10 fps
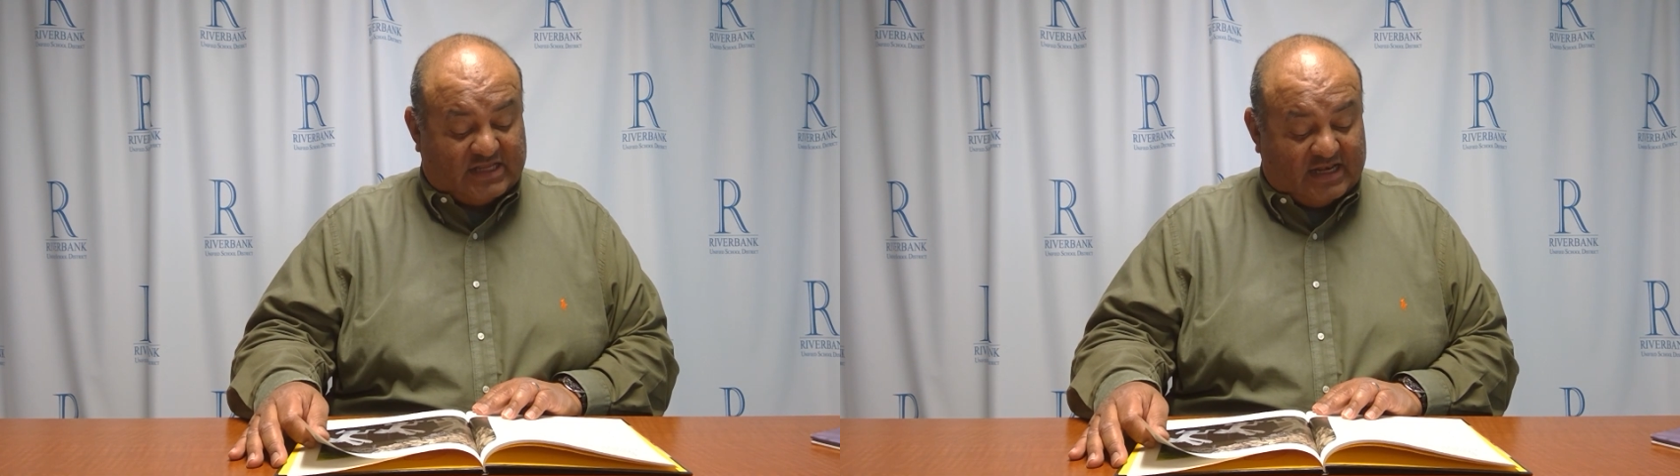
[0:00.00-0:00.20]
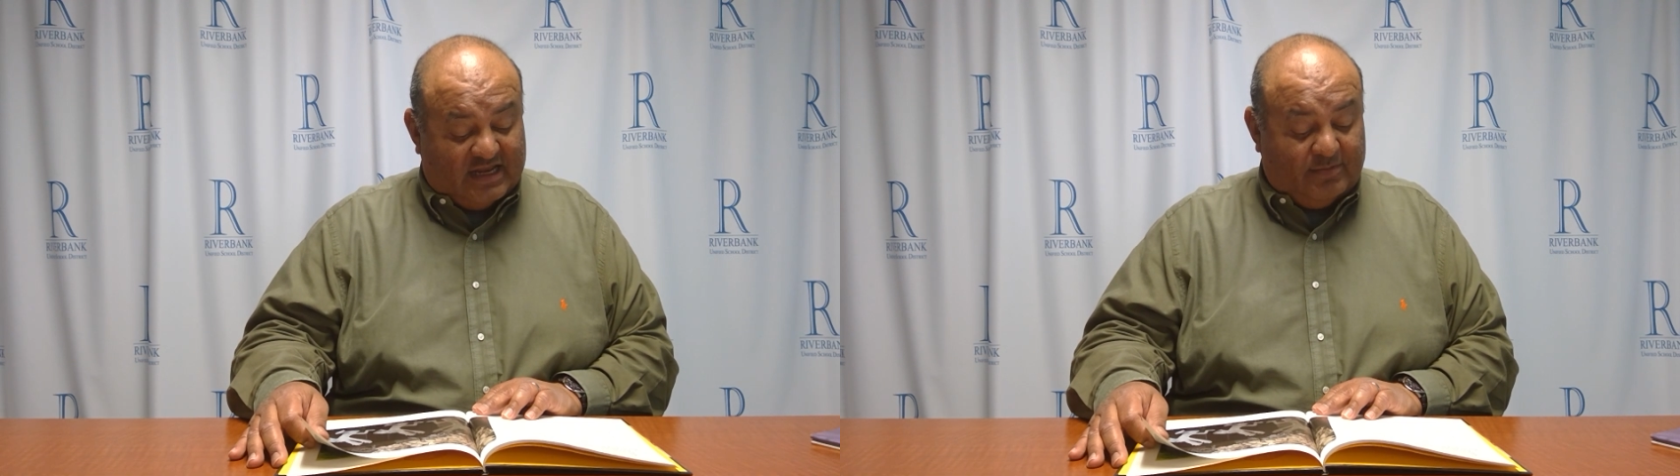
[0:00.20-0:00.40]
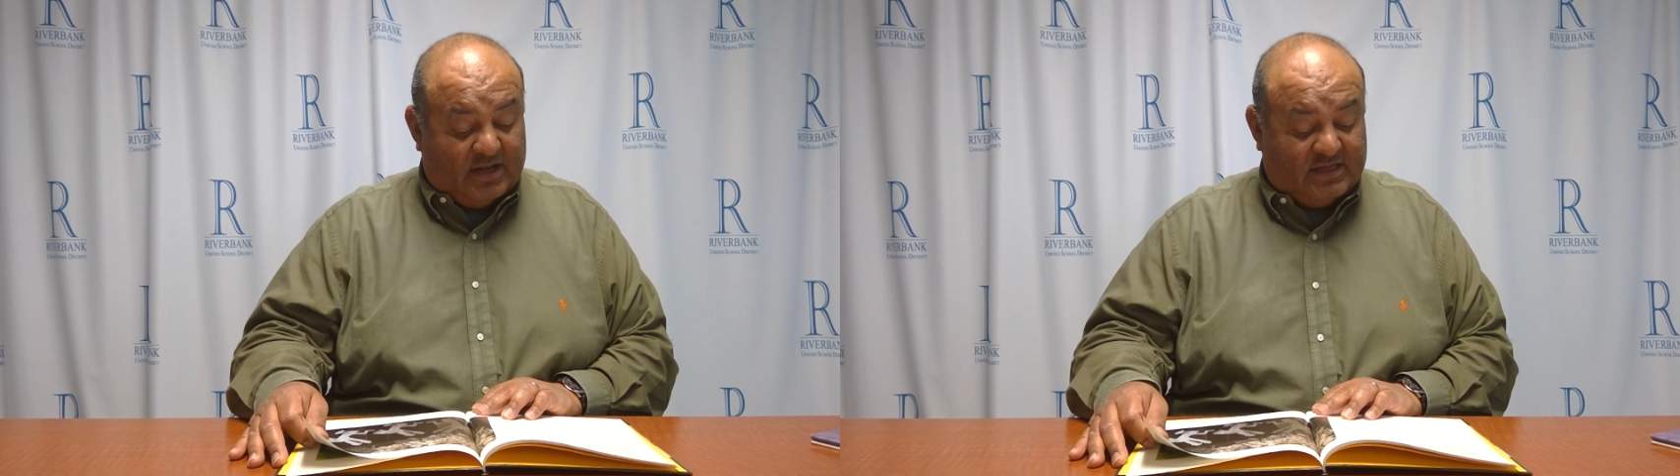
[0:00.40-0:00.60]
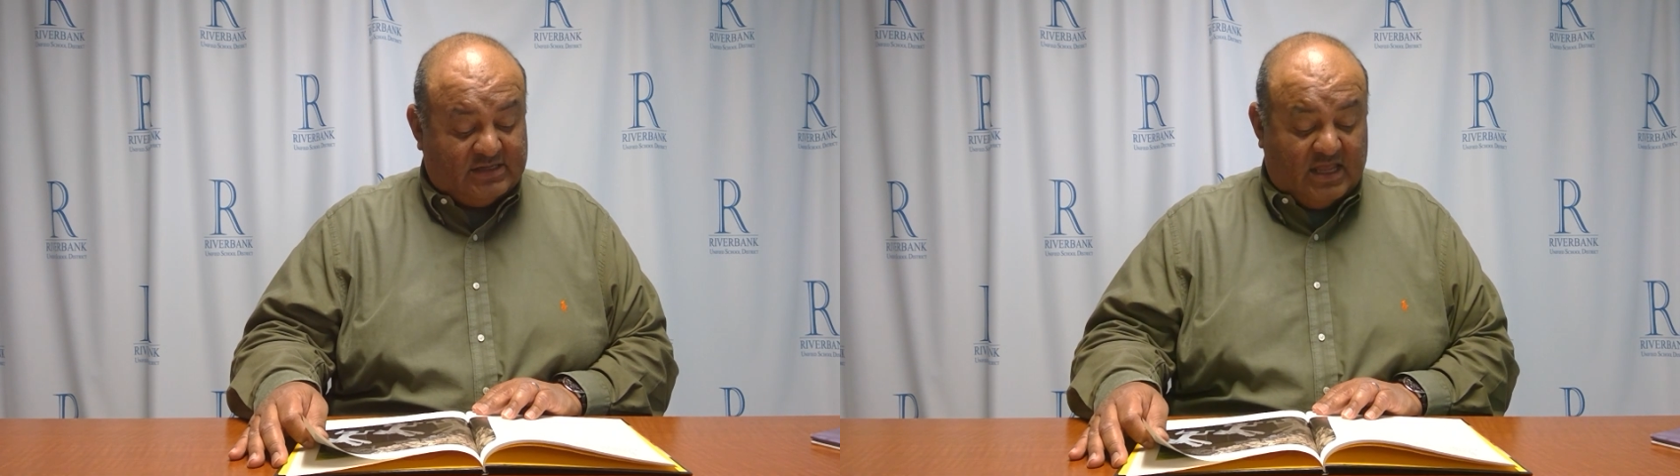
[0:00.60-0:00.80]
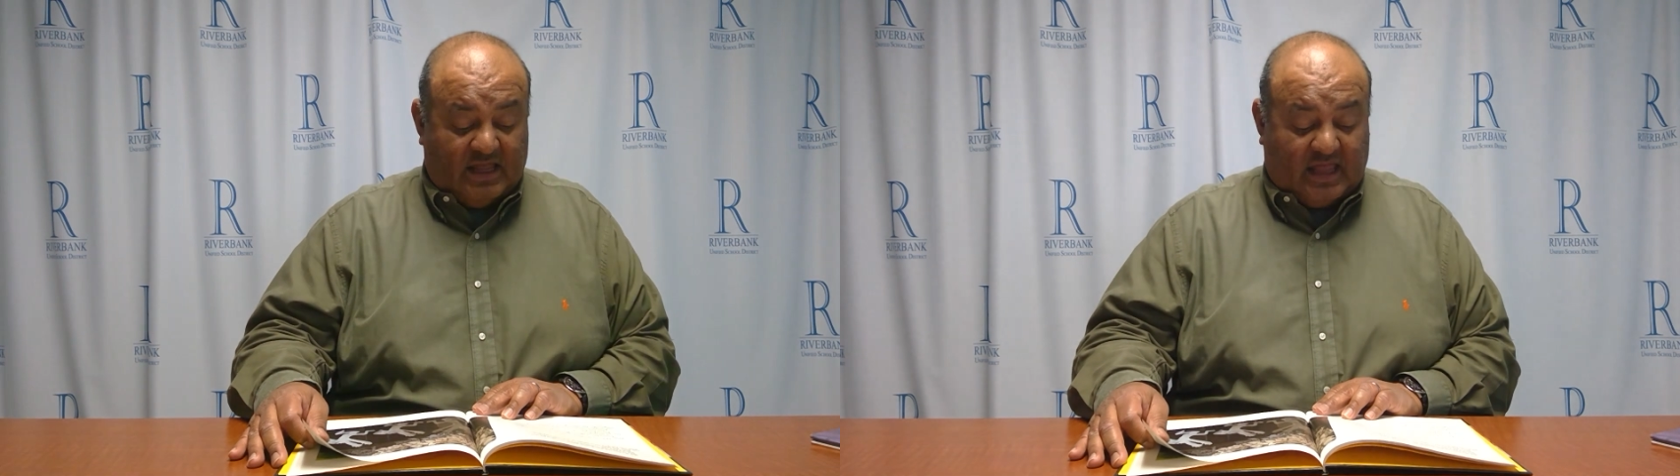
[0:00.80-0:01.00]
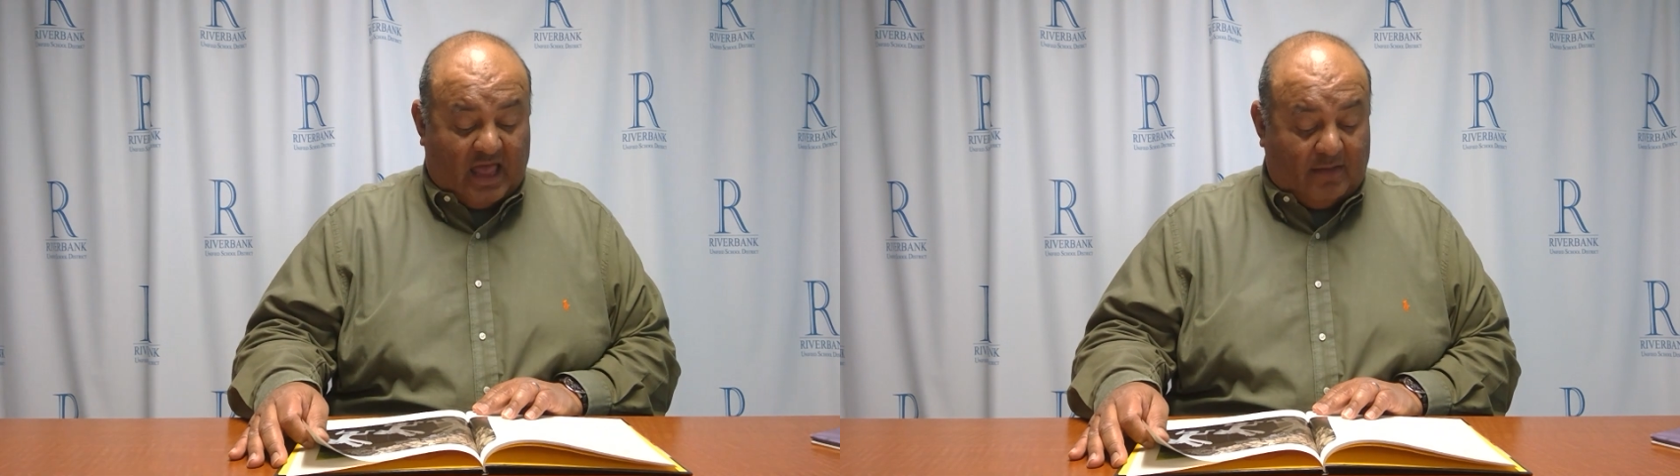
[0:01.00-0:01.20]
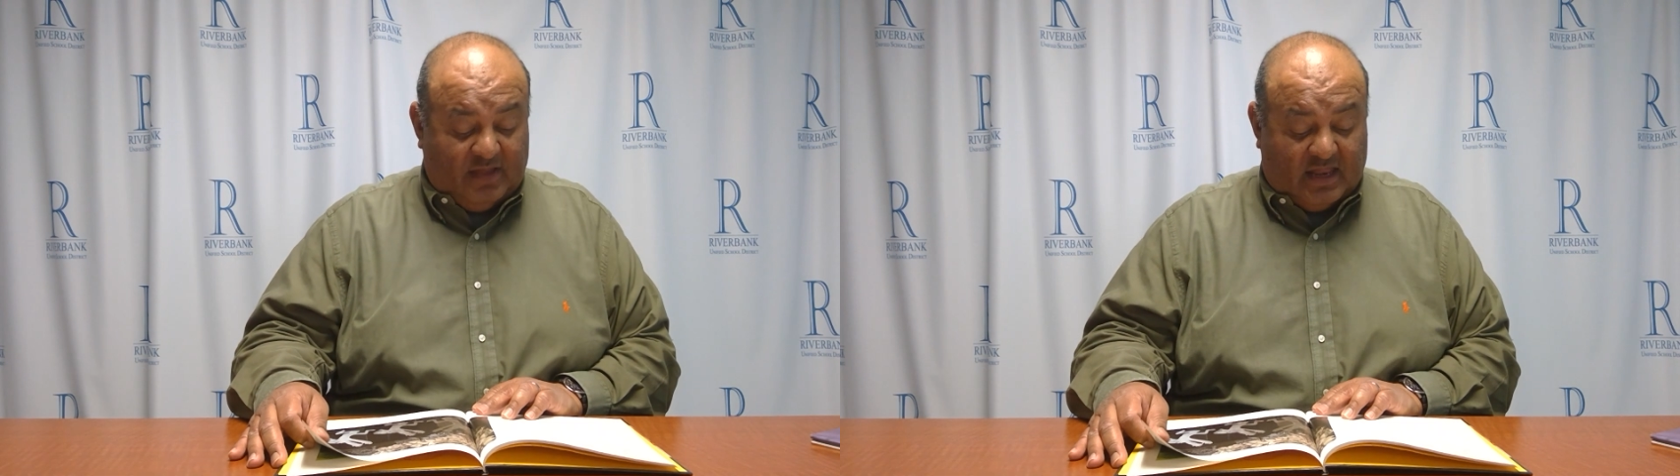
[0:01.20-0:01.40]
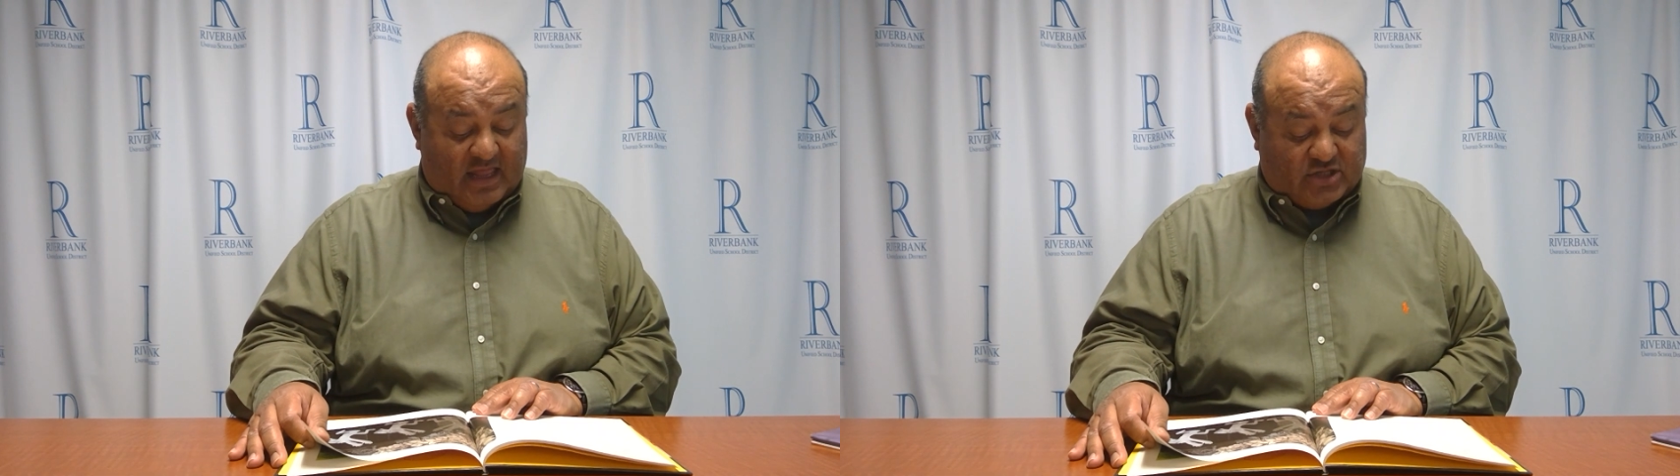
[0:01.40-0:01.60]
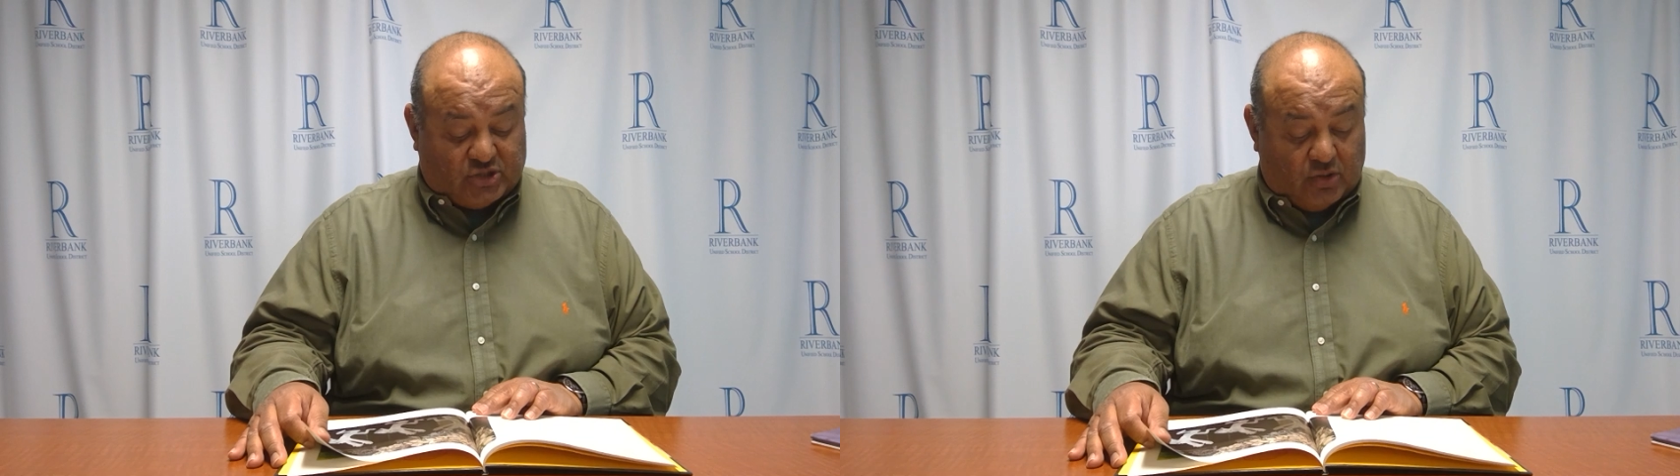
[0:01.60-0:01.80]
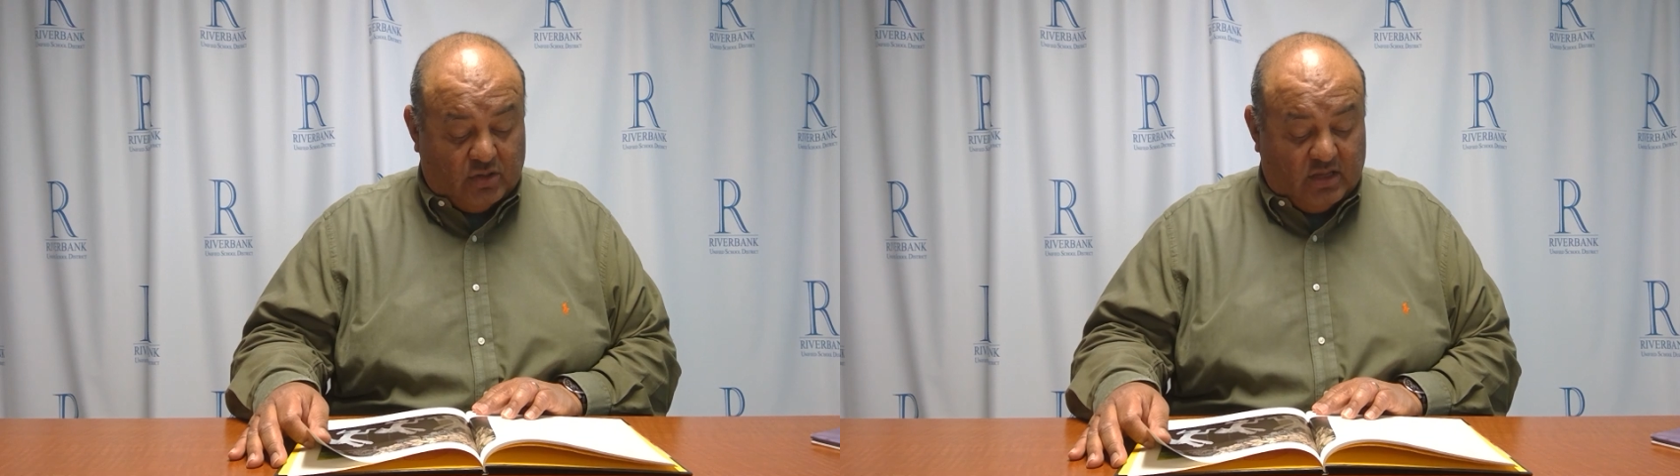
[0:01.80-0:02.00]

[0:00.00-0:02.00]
terribles que habían hecho